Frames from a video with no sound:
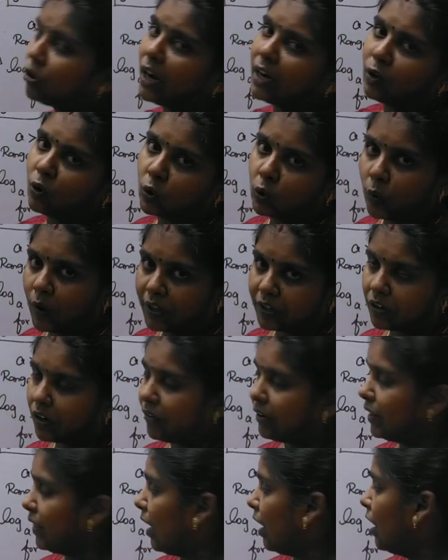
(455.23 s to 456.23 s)
முன்னாடி கொண்டு
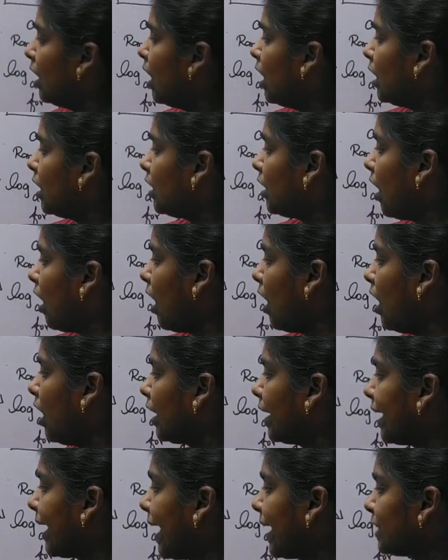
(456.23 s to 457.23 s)
போயிடணும் அவ்வளோதான்
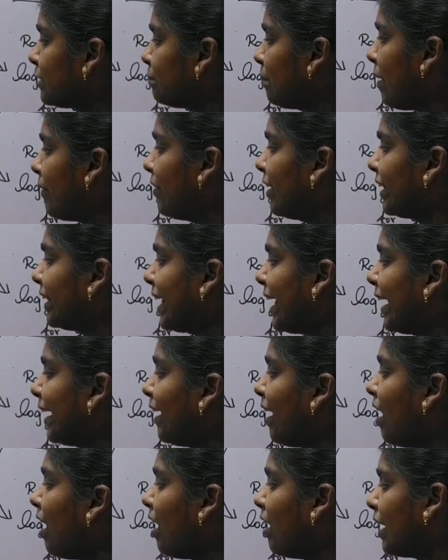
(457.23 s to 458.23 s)
லாக் எக்ஸ் பவர் ஏ
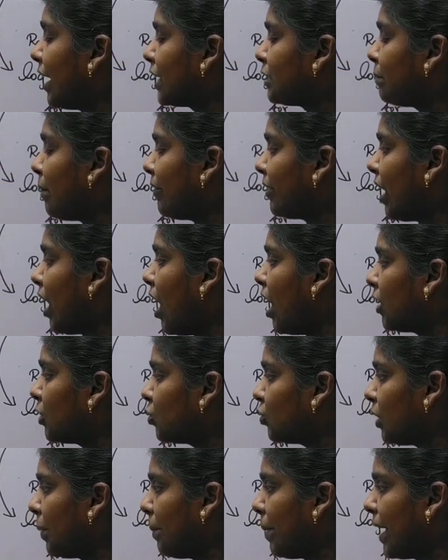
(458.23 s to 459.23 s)
எக்ஸ் பவர் ஆர்
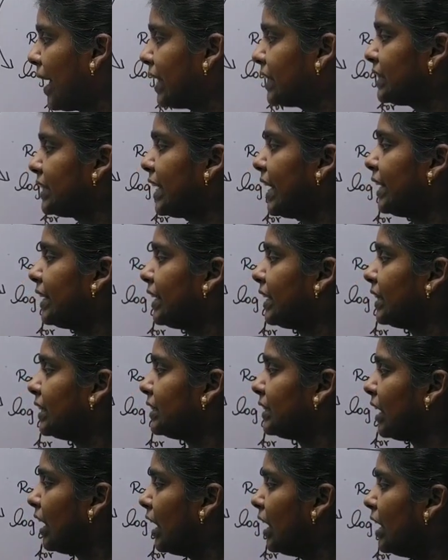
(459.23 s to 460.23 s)
டு த பேஸ் ஏன்னு
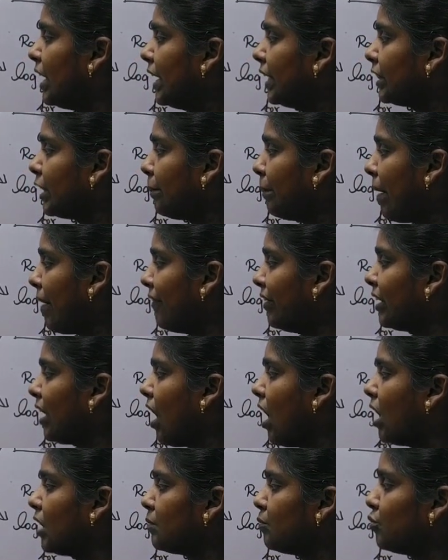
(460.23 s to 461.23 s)
இருந்துச்சுன்னா இந்த பவர்
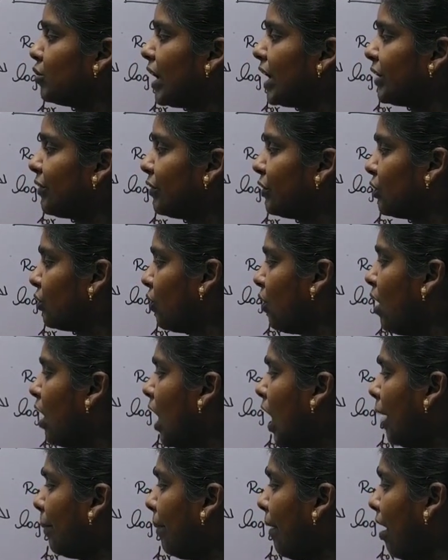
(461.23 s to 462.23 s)
ஆர் முன்னாடி வந்துடும்
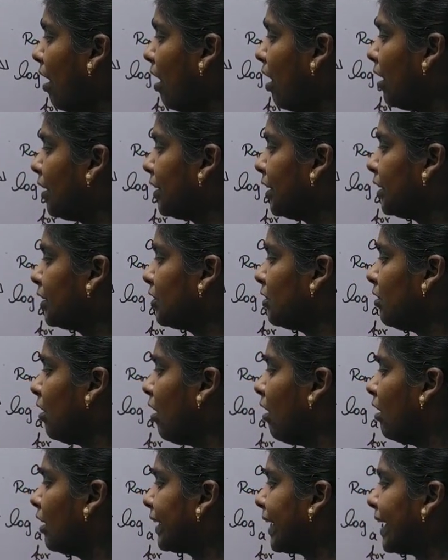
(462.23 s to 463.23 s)
அப்போ ஆர் இன்ட்டு
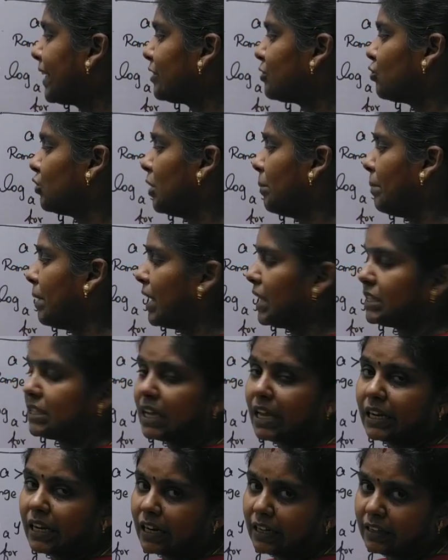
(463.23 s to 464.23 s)
லாக் எக்ஸ் டு த பேஸ்
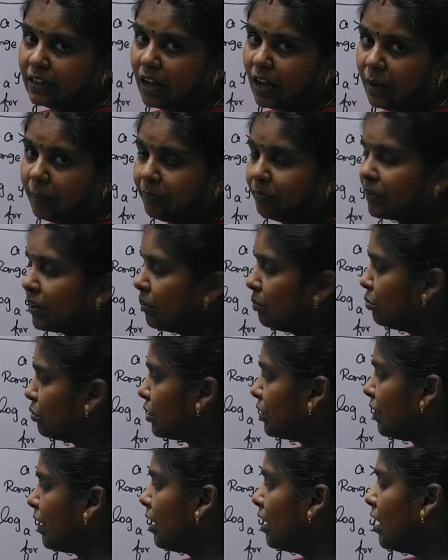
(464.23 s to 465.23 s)
ஏன்னு எழுதலாம்
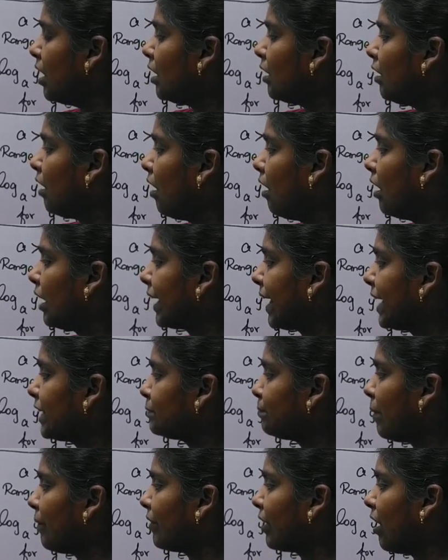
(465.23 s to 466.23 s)
புரியுதா லாக்
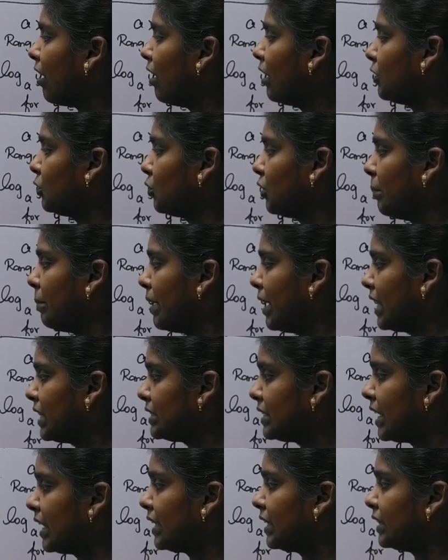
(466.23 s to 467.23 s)
எக்ஸ் பவர் ஆர் டு த
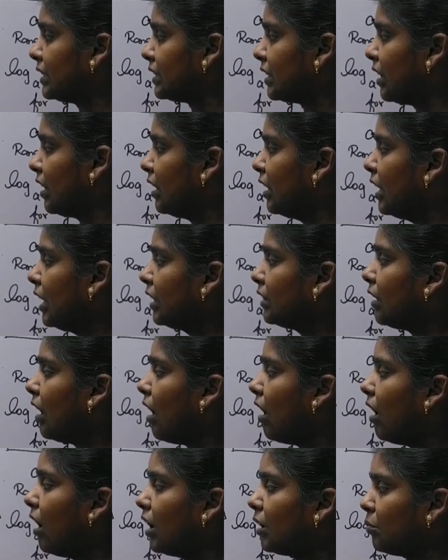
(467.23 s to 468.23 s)
பேஸ் ஏன்னு இருந்துச்சுன்னா இந்த
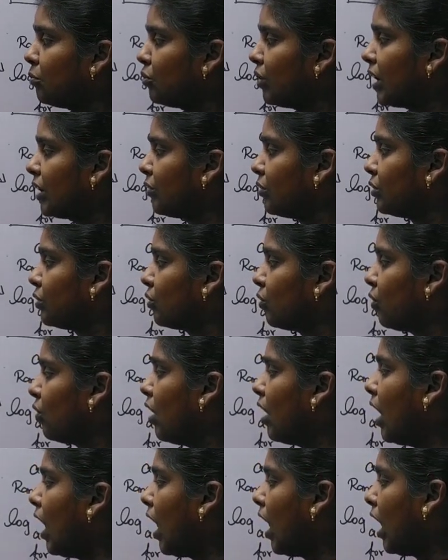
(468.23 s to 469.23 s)
ஆர் முன்னாடி
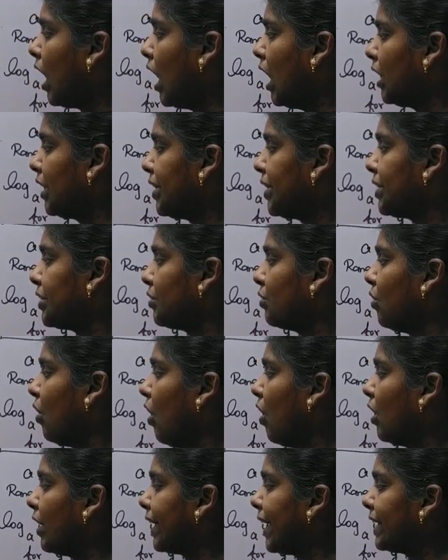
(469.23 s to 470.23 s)
வந்துடும் ஆர் இன்ட்டு
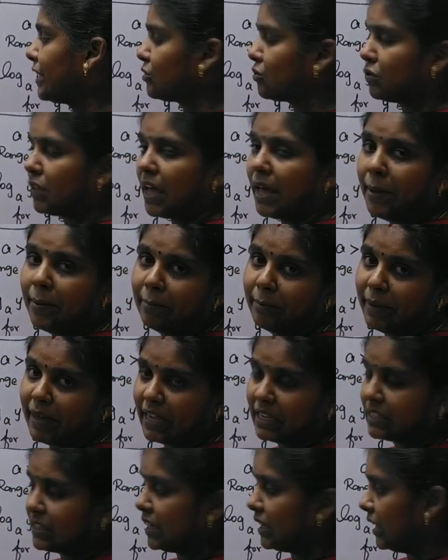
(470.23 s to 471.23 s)
லாக் எக்ஸ் டு த
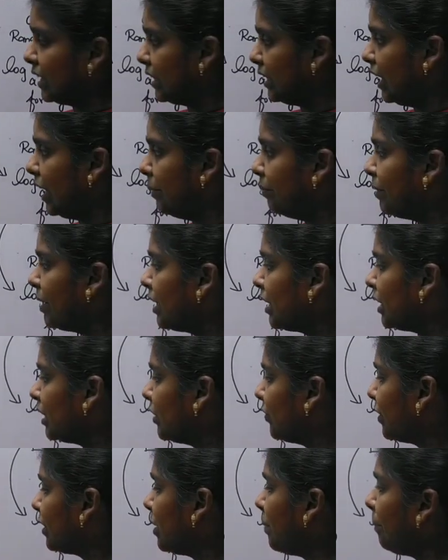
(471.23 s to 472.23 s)
பேஸ் ஏன்னு எழுதலாம்
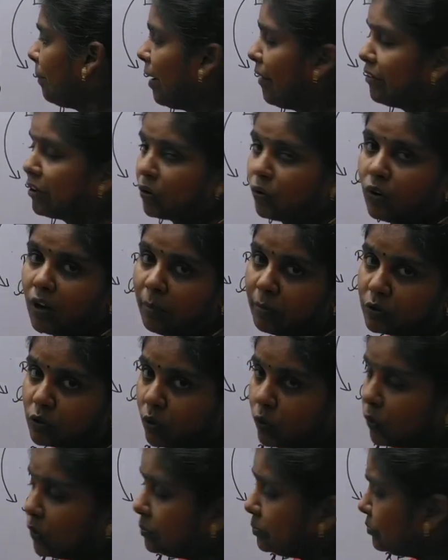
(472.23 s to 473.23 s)
இது வந்து பவர் ரூல் நம்ம
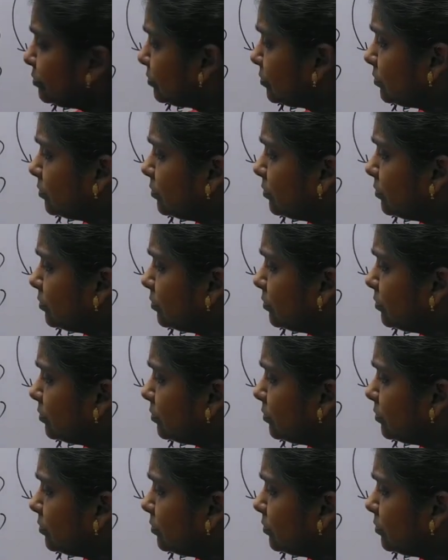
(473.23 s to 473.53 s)
சொல்லுவோம்